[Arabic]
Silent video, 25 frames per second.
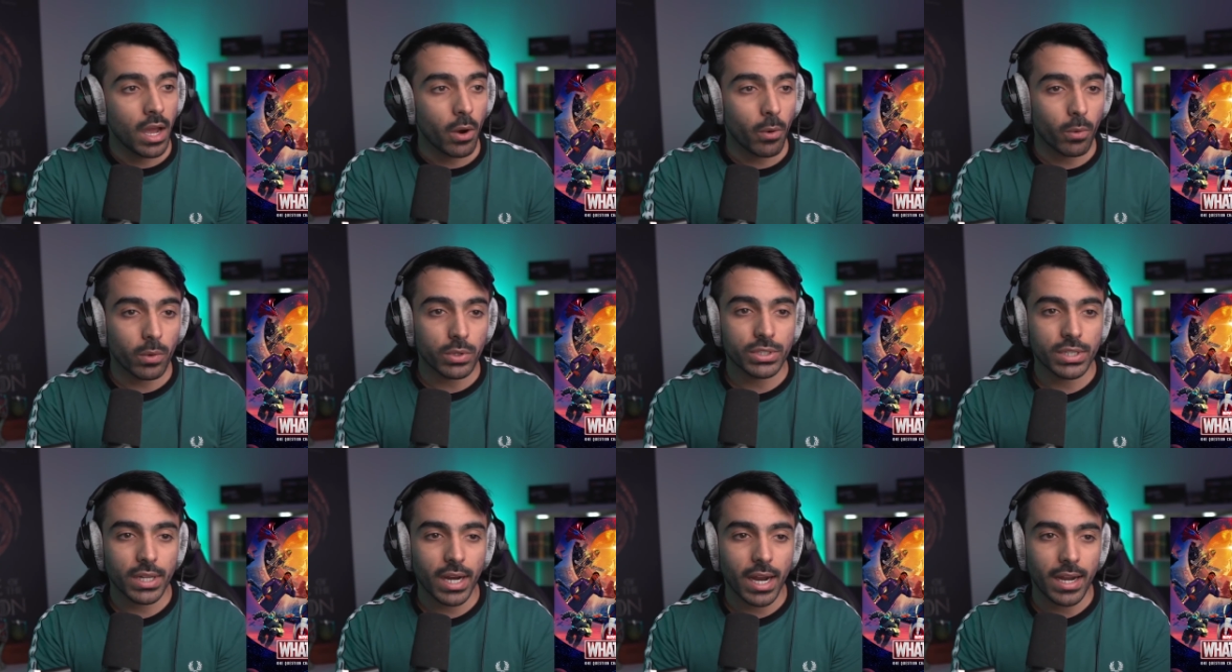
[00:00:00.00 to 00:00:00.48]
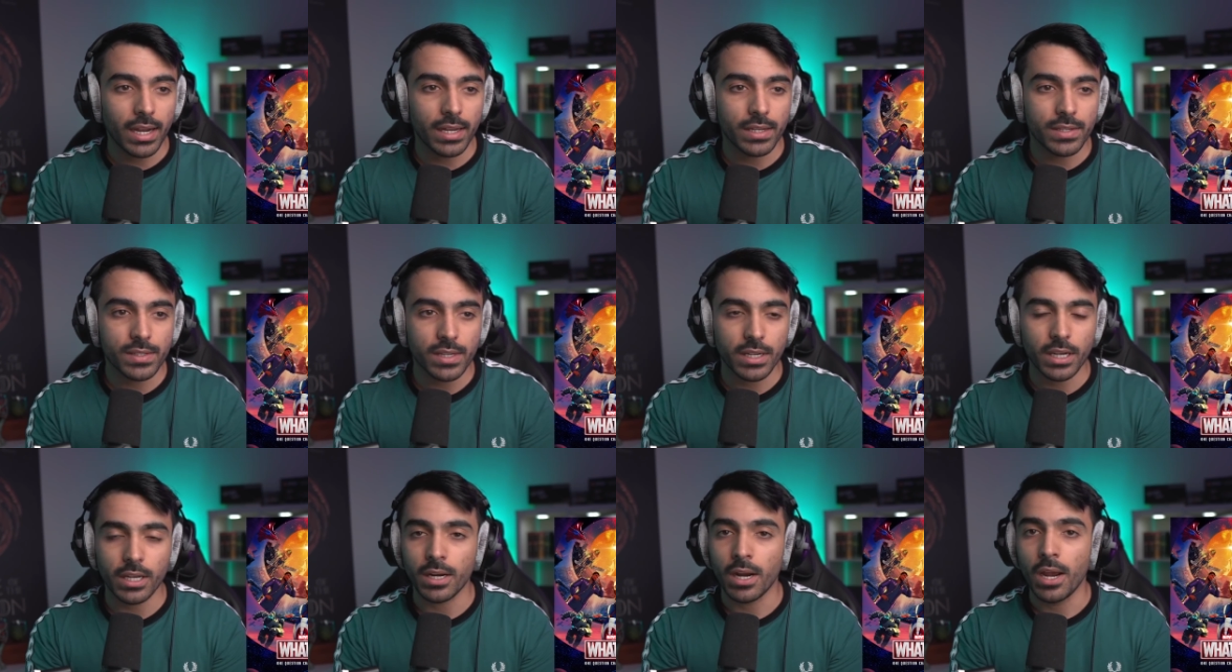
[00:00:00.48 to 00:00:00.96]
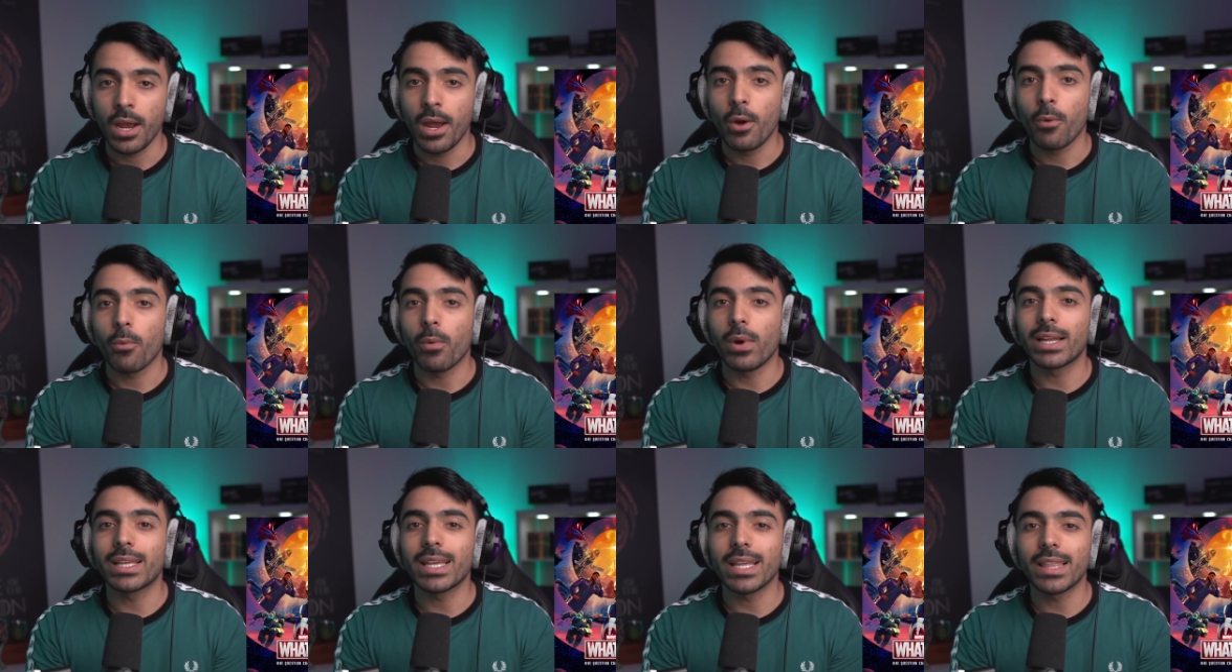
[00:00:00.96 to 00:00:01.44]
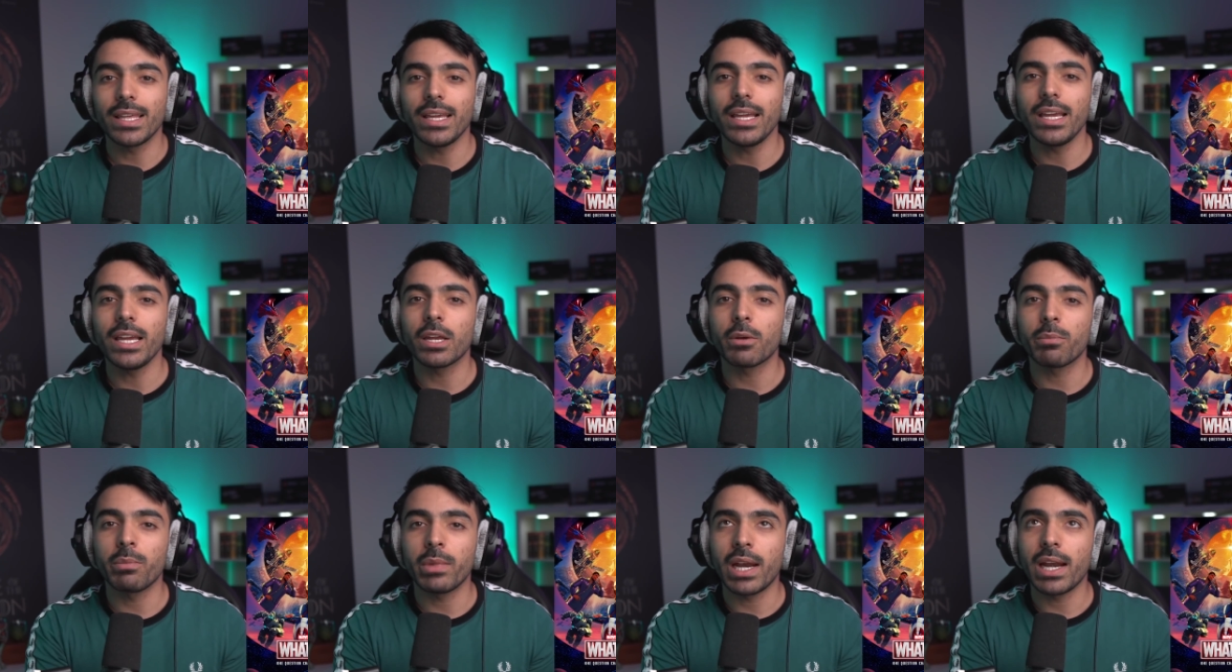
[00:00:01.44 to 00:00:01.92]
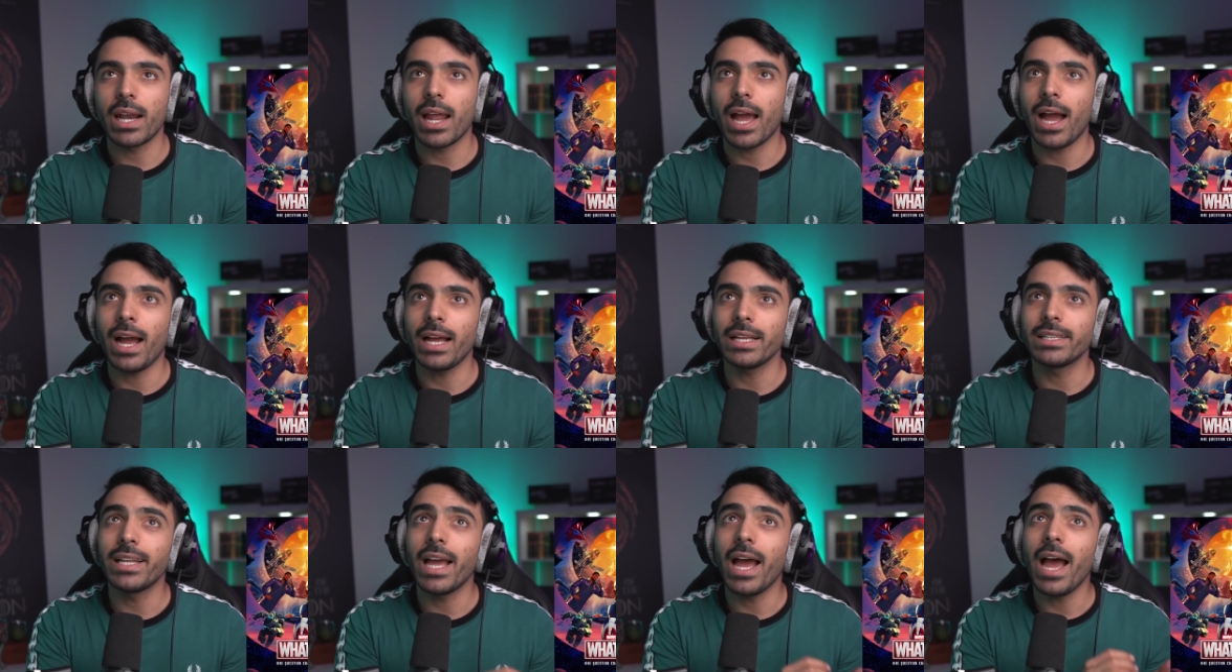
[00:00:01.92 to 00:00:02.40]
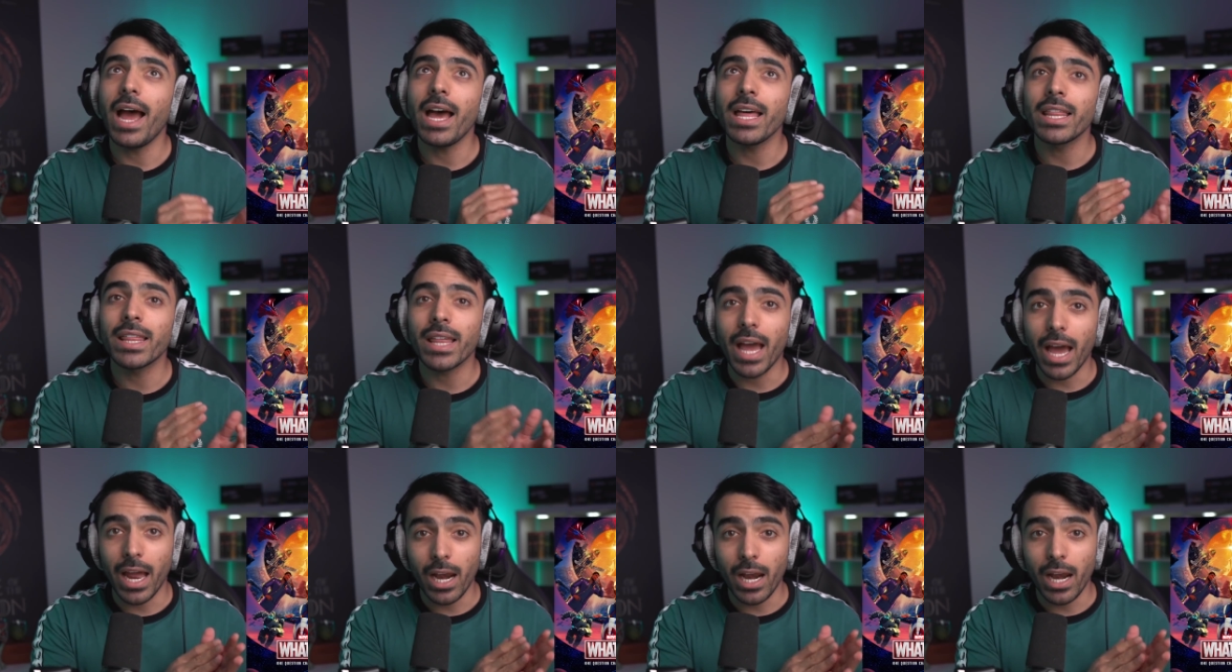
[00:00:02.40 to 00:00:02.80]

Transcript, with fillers: وش راح يصير والكثير من الأحداث